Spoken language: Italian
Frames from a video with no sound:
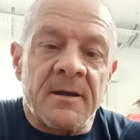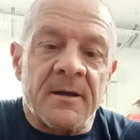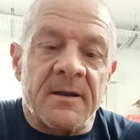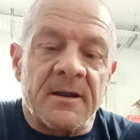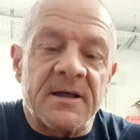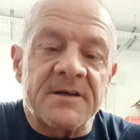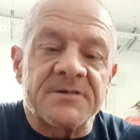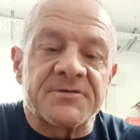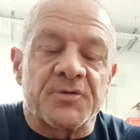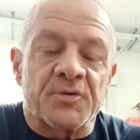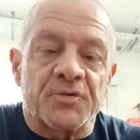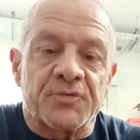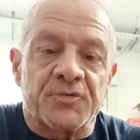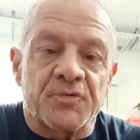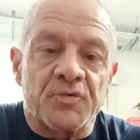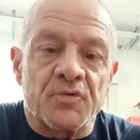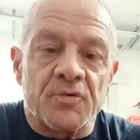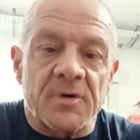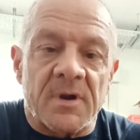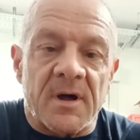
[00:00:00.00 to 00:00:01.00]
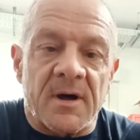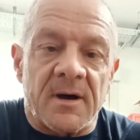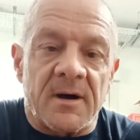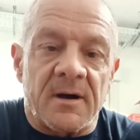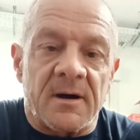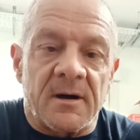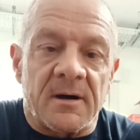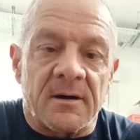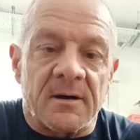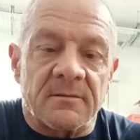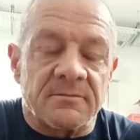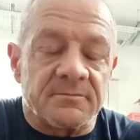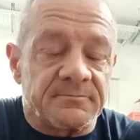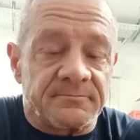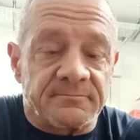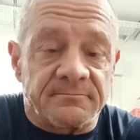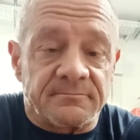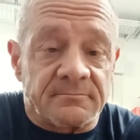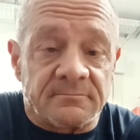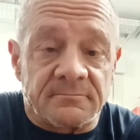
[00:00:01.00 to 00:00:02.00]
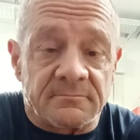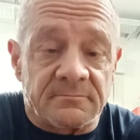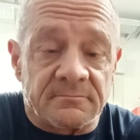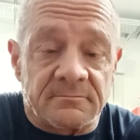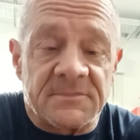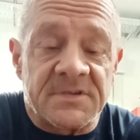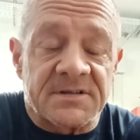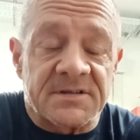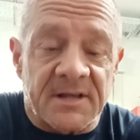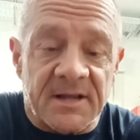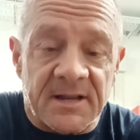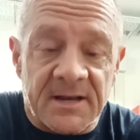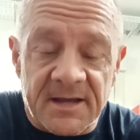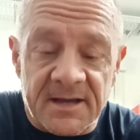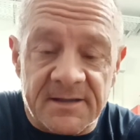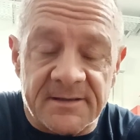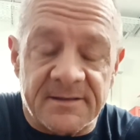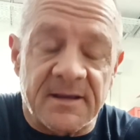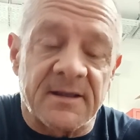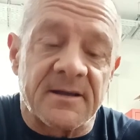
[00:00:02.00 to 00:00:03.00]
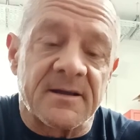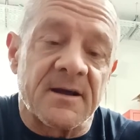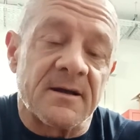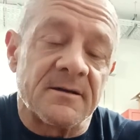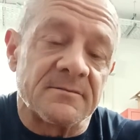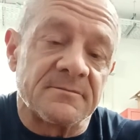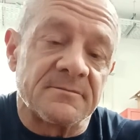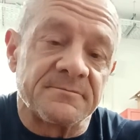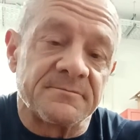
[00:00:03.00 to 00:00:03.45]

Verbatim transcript: La struttura scheletrica,